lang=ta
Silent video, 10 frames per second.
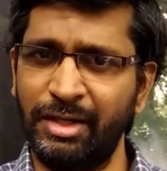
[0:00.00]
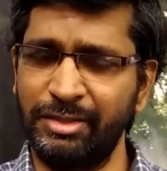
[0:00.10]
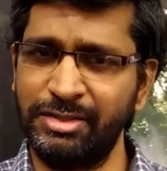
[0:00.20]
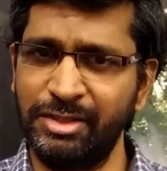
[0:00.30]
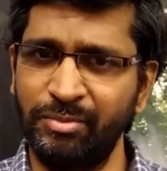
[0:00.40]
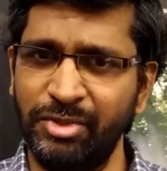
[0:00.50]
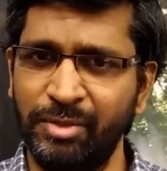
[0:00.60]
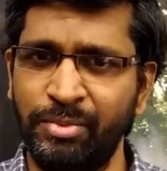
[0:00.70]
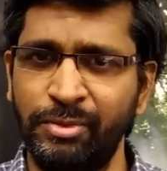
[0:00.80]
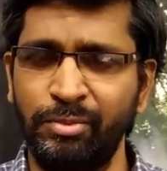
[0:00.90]
ஆச்சரியம்
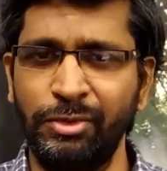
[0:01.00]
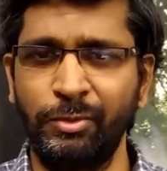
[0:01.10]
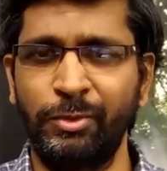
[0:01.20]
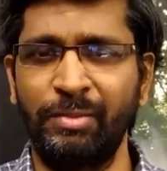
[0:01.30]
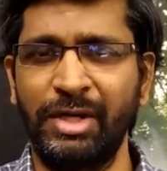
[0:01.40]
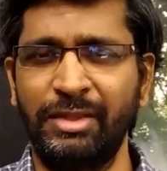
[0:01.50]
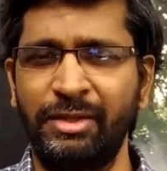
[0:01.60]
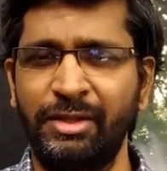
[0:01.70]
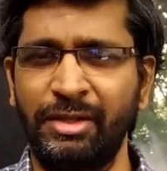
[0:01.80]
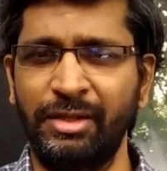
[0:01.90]
ஏற்படும் போது ஒரு
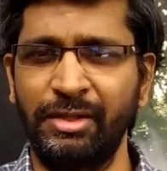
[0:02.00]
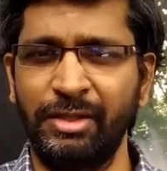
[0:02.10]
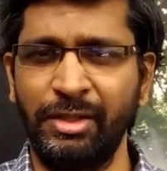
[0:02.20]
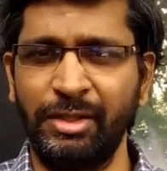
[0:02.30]
மாதிரி இருக்கேன்